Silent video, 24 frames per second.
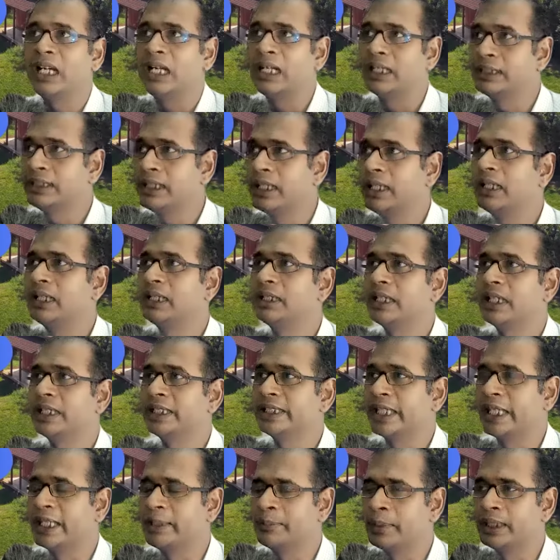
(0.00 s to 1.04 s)
அதுதான்
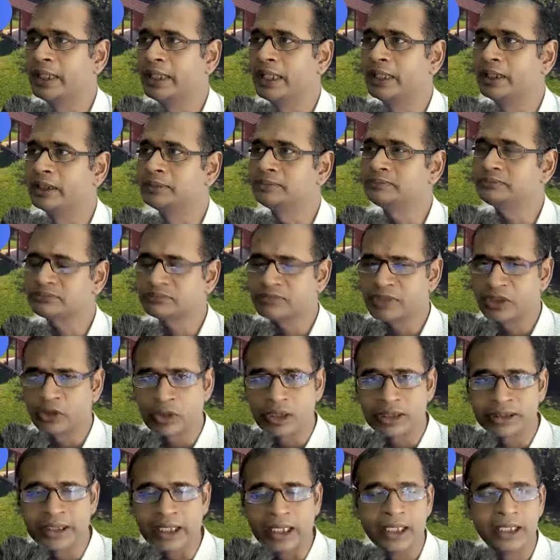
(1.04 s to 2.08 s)
நான் நினைப்பேன் நான்
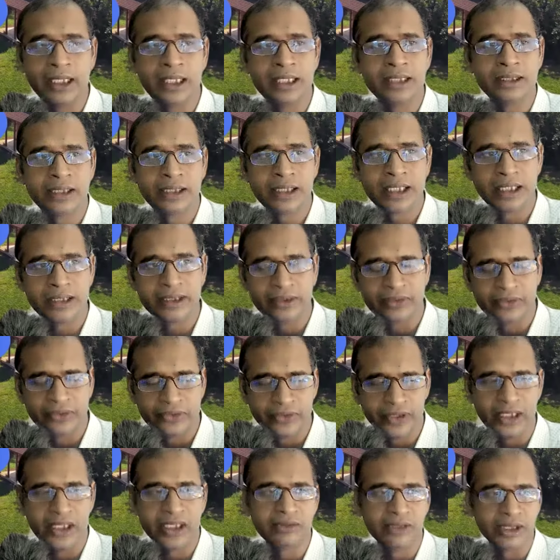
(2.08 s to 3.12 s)
என்னோட தலையெழுத்து நான் இந்த
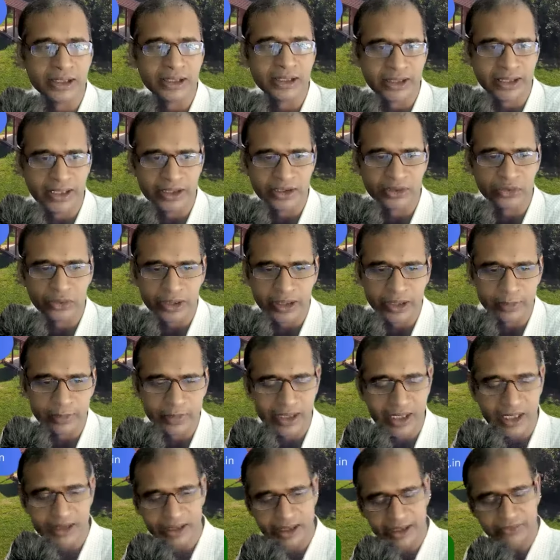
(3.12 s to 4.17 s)
ஃபீல்டுக்கு வந்துட்டேன்னு சொல்லிட்டு
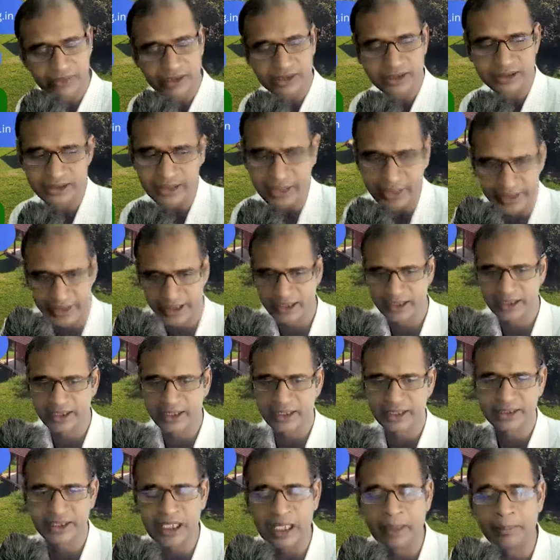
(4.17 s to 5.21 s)
பிகாஸ் ஐ வாஸ் இந்த ஐடி
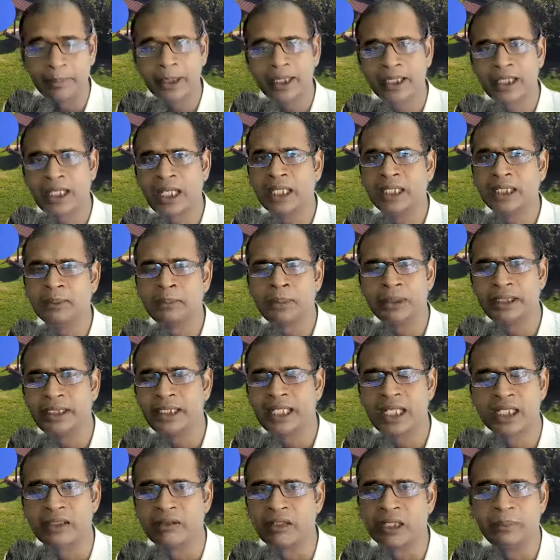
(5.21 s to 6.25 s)
இண்டஸ்ட்ரி அப்போ நான் இதை பற்றி
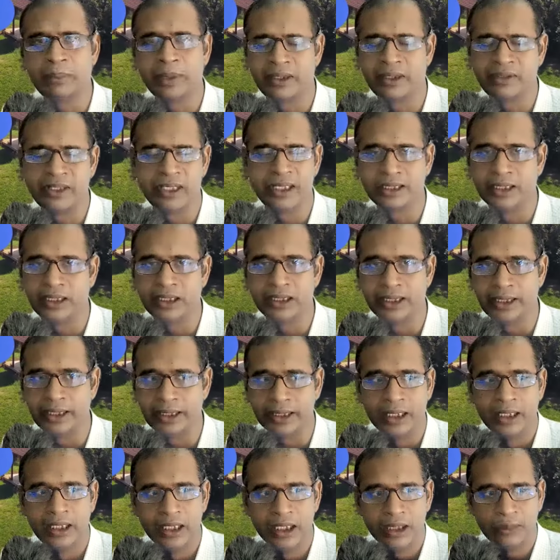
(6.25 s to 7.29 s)
நான் கவலைப்பட வேண்டியது இல்லையே
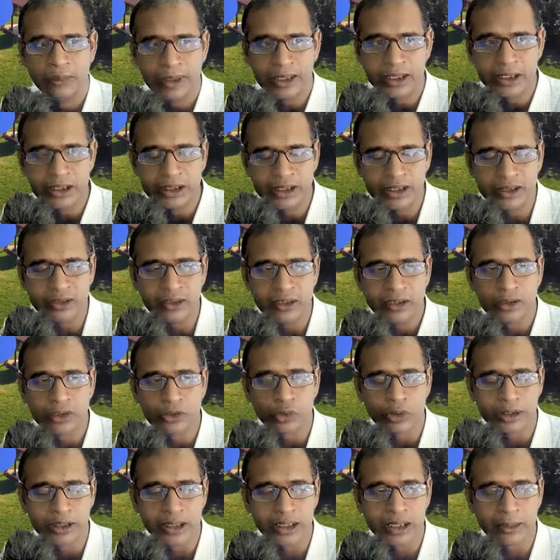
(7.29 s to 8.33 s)
இப்போ இது
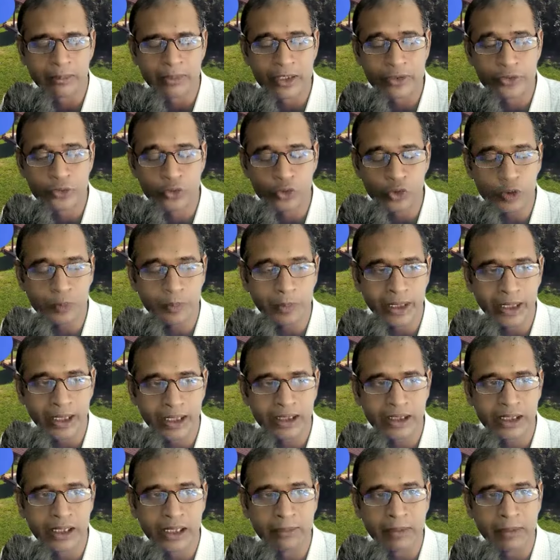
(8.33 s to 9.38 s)
ஒருத்தங்க நம்மளை சூஸ் பண்ணி
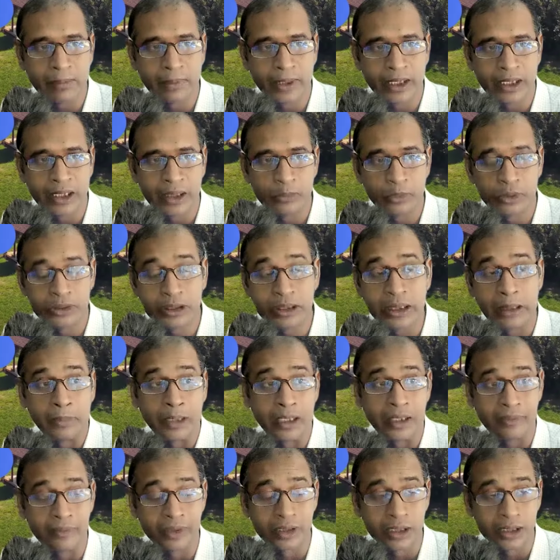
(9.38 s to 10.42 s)
இதை நம்ம பண்ணும்போது நம்ம
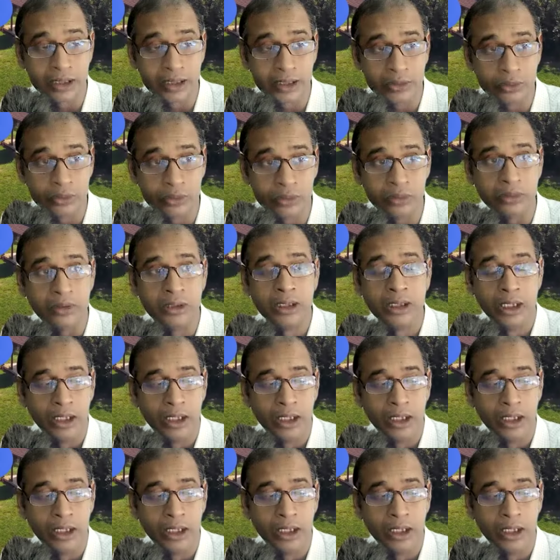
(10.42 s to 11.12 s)
அவங்களுக்கு எதுவும்